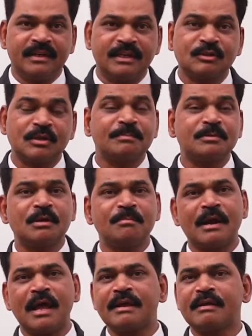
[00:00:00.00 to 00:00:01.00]
एक सबसे
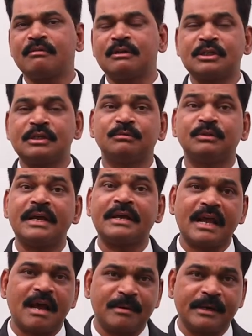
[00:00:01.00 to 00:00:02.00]
बड़ा एक क्वेश्चन होता है
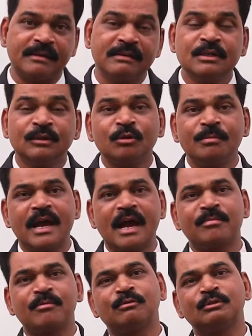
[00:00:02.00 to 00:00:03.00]
क्या पढ़ें तो मैं
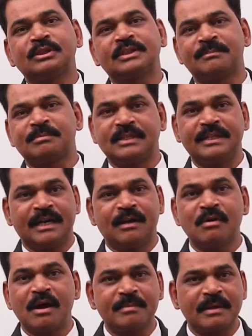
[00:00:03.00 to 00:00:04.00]
आपको कुछ टिप्स दे रहा
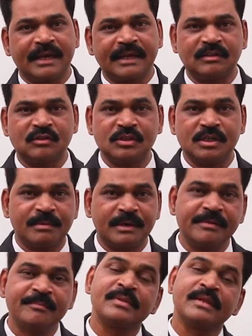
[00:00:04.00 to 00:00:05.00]
हूँ आप क्या क्या चीज़ें
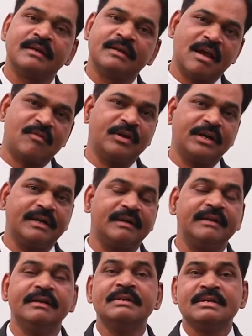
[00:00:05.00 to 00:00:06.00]
पढ़ें
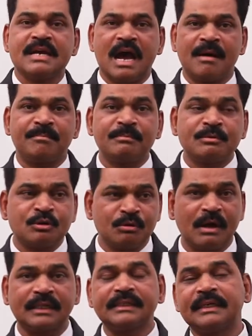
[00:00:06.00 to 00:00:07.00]
डेफिनेटली आप
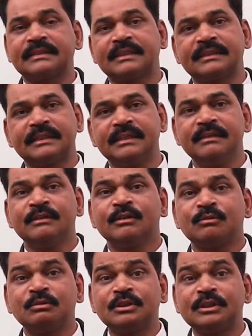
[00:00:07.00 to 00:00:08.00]
शुरुआत कर सकते हैं
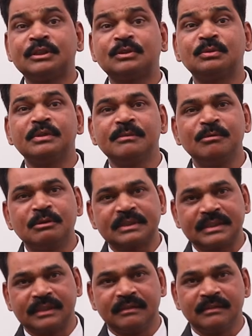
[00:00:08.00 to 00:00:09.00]
कुछ स्टोरी
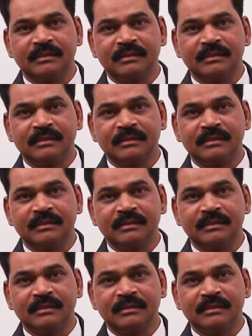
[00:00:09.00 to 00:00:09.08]
बुक्स से